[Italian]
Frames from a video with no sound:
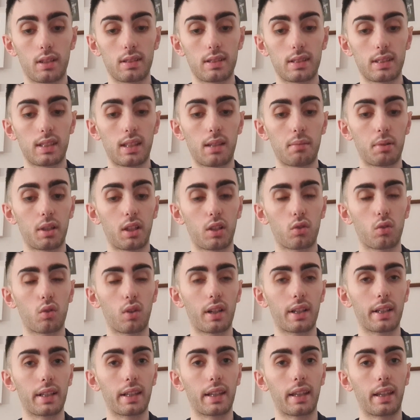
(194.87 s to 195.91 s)
si è aperto
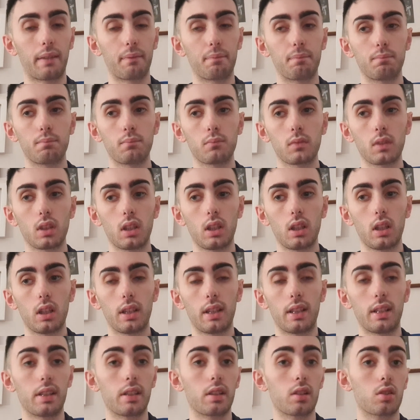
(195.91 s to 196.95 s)
anche
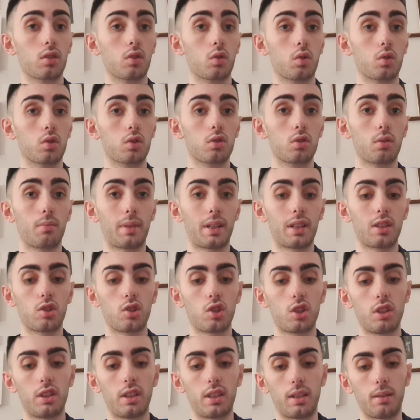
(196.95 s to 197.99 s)
il discorso
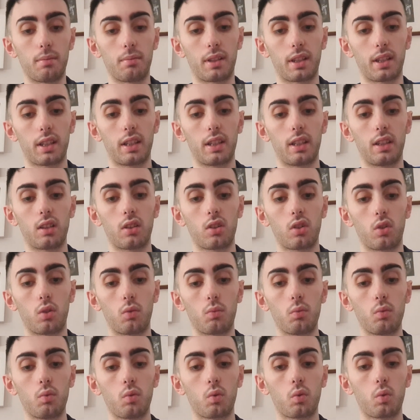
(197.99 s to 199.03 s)
Mancini perché
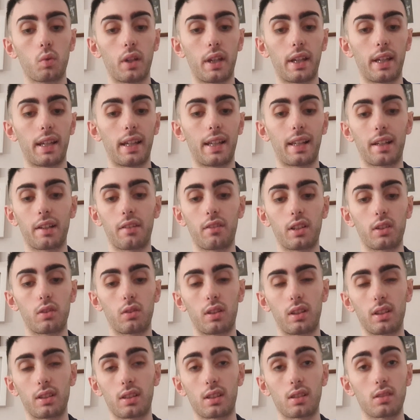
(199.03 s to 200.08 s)
comunque è arrivato
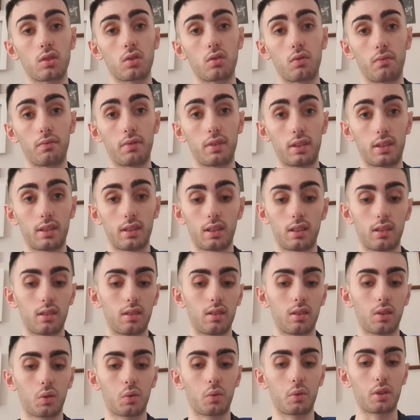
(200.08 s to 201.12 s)
un'altra sconfitta,
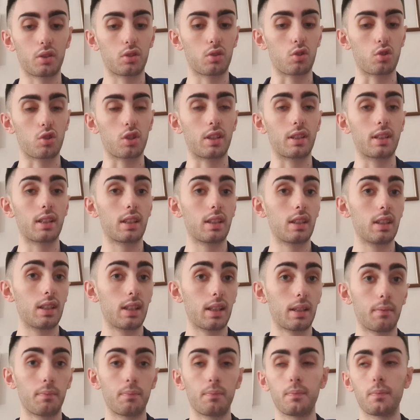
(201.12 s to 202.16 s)
questo c'è da
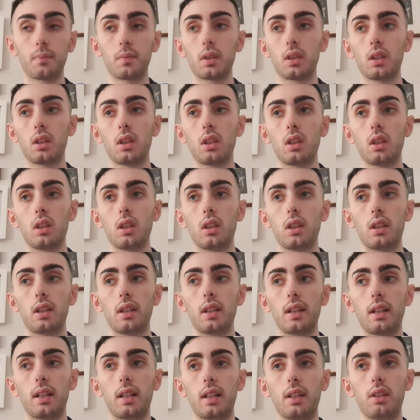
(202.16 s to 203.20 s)
dire
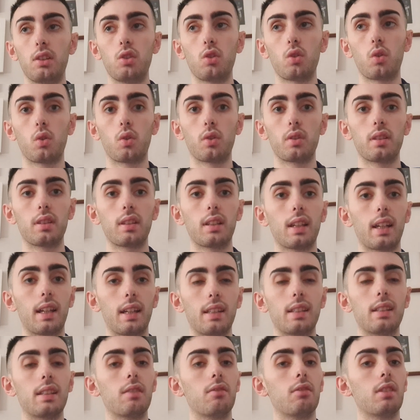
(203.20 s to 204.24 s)
io
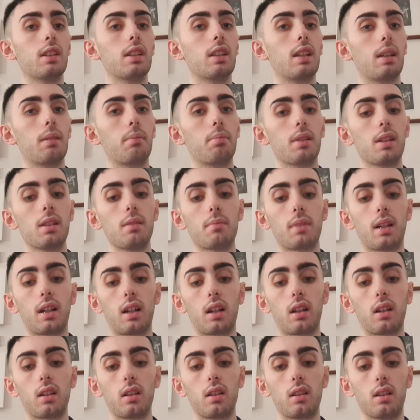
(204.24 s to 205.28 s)
direi di vedere
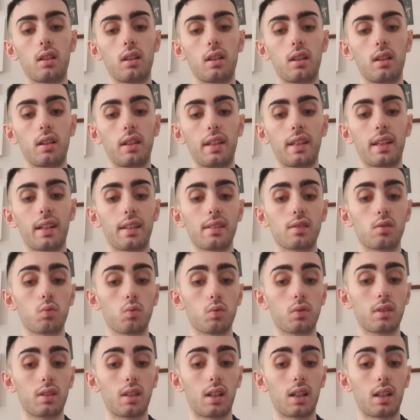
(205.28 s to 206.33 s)
prima eh, il
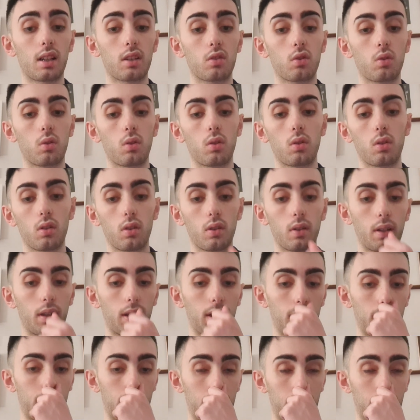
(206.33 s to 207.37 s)
risultato
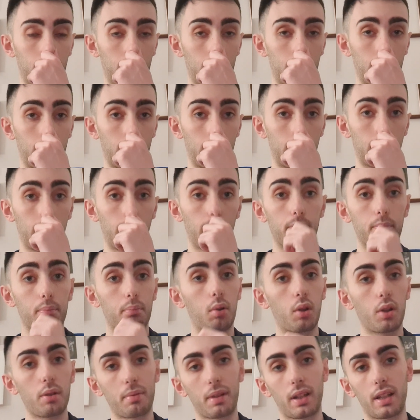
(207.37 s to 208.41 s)
e, e,
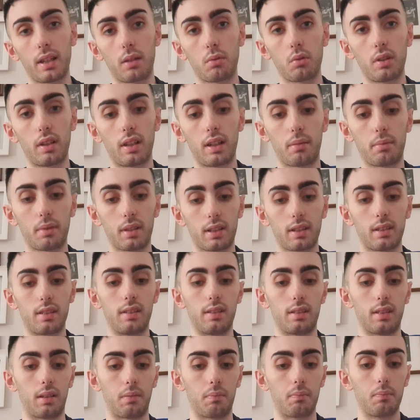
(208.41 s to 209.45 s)
poi parliamo della
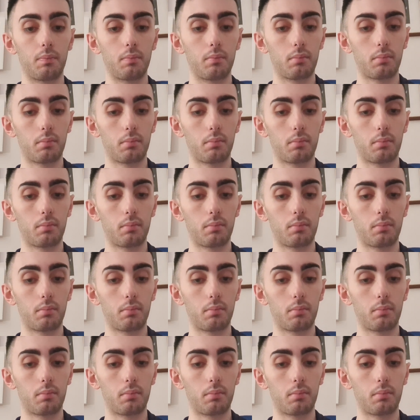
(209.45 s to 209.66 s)
partita,